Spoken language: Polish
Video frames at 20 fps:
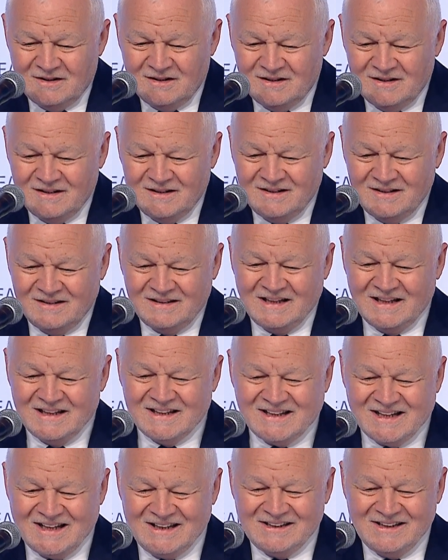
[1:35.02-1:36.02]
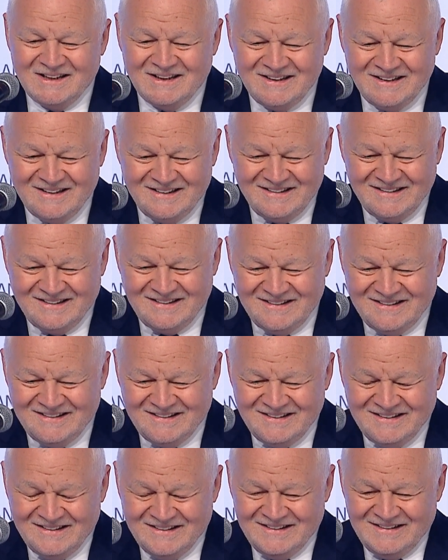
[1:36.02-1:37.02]
E, na ekranie
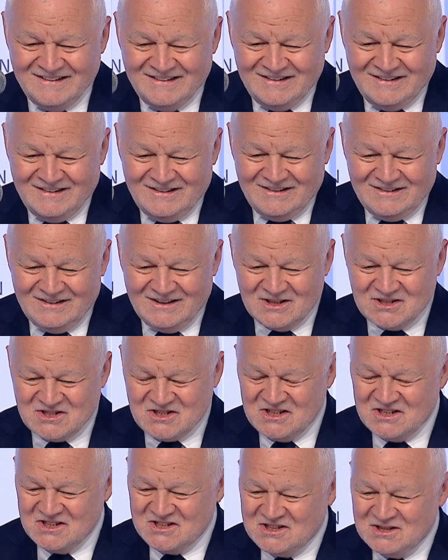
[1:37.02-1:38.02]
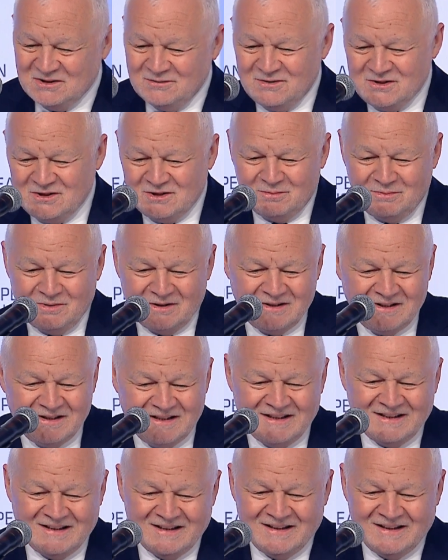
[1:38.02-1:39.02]
na szczęście widzimy